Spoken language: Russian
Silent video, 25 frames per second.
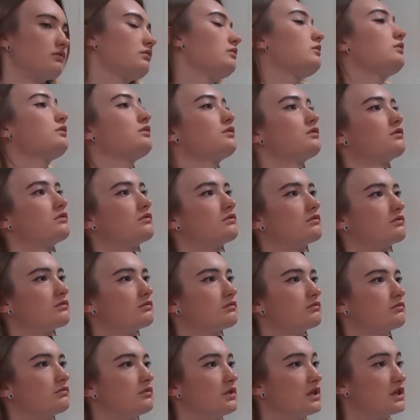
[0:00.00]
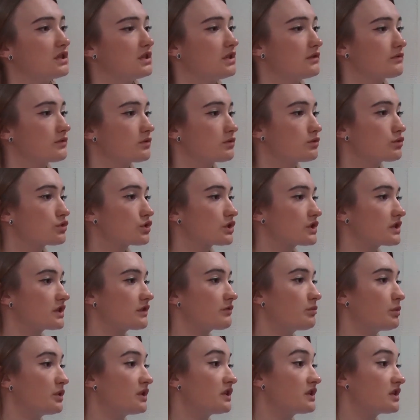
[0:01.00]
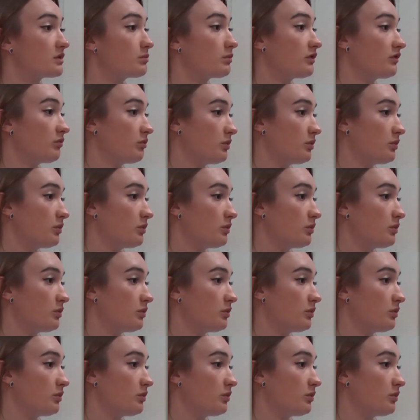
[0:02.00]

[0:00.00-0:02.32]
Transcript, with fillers: То есть, если вслушаться, в принципе,